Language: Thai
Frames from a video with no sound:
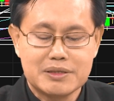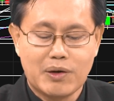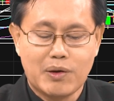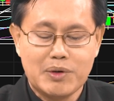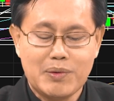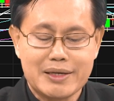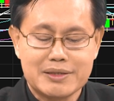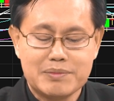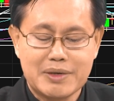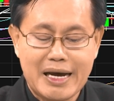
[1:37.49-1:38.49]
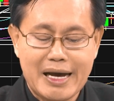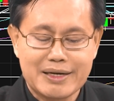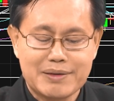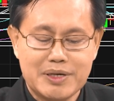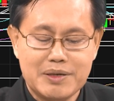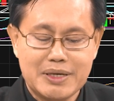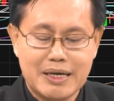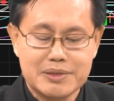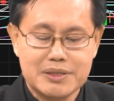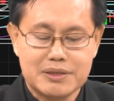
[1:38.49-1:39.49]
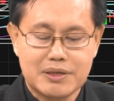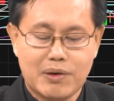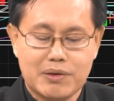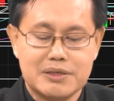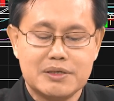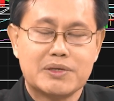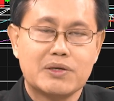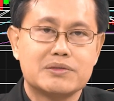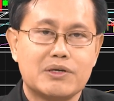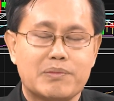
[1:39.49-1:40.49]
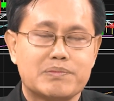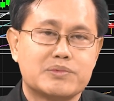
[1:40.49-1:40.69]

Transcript: ต่อเมื่อวานขึ้นมาแรงนะครับวันนี้พยายามจะขึ้นต่อก็คือมาทดสอบ